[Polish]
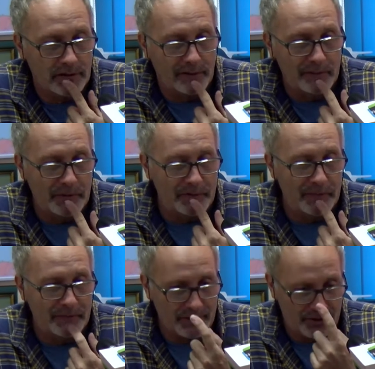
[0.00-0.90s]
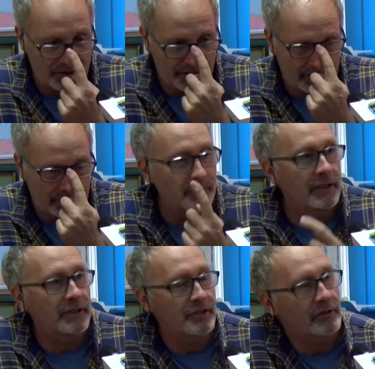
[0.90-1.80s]
razu powiem też, że to
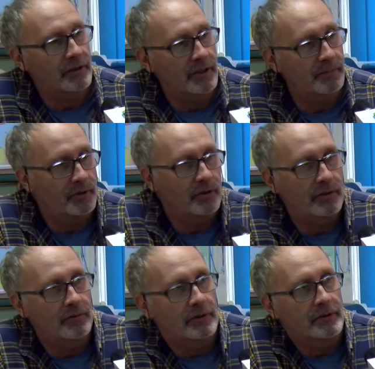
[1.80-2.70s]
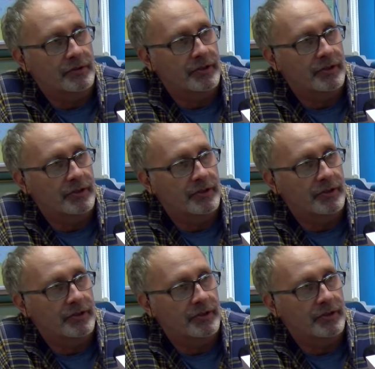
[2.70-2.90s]
mnie też trochę niepokoiło,